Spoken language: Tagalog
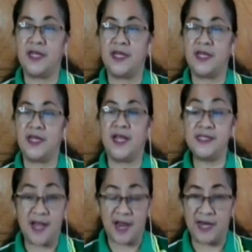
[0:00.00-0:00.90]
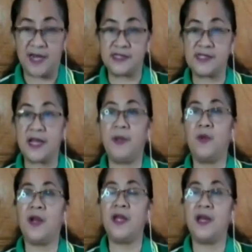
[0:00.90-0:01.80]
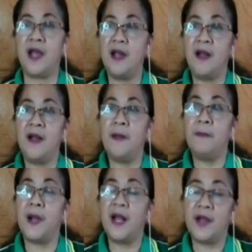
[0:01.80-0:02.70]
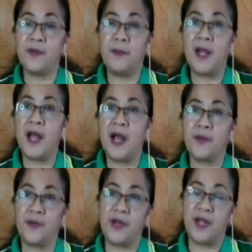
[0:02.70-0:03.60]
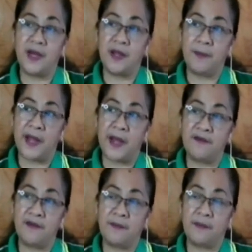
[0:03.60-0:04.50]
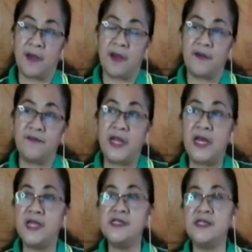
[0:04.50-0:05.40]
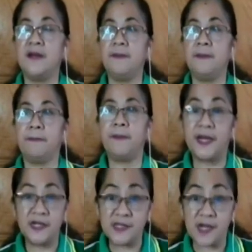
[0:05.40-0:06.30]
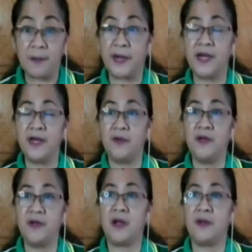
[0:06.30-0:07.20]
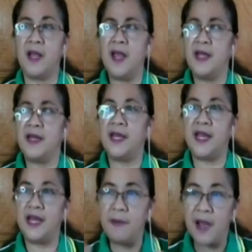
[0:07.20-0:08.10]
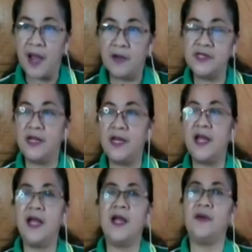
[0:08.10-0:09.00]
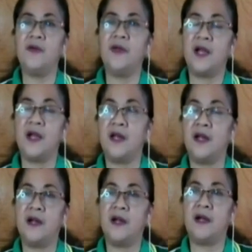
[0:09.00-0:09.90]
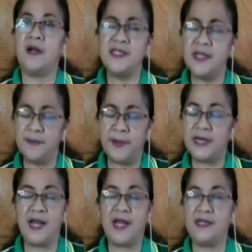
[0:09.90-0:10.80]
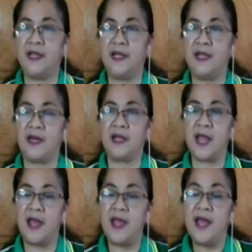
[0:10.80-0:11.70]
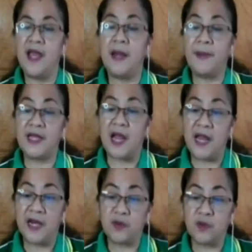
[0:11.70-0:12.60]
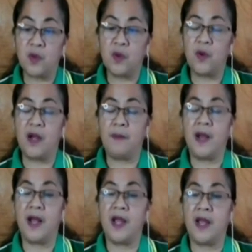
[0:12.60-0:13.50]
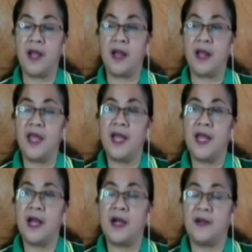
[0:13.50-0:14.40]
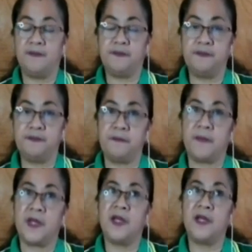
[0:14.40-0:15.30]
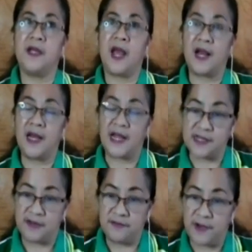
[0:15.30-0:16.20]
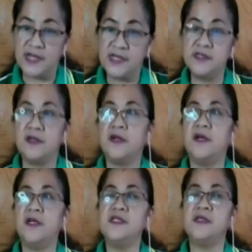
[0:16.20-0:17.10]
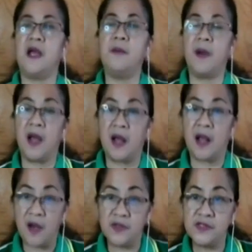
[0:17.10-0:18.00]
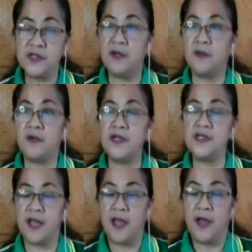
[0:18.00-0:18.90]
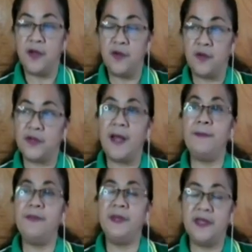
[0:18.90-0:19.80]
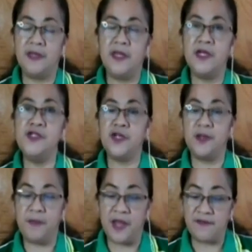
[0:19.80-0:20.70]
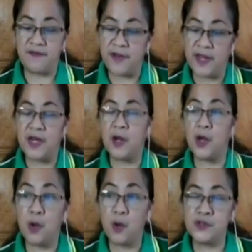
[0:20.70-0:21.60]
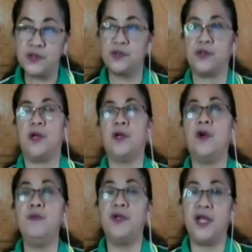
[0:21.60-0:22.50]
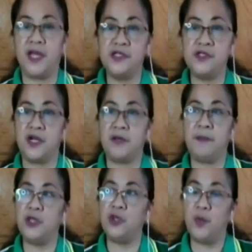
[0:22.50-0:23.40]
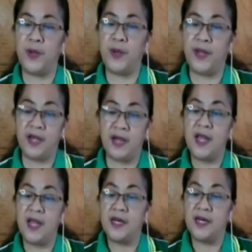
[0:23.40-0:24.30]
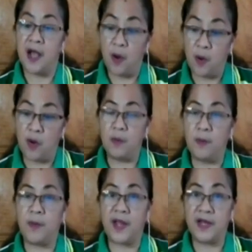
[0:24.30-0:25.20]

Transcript: Kasi gaya ng nasabi ko kanina, magkaro- magkakaroon yan ng parang uh, feelings ng parang shock pa rin ano na naninibago sila ano na uh, nandiyan pa rin lahat yan kaya dapat alerto ang mga um, class advisors ang mga counselors yung not there should be a very close uh, communication between the home and the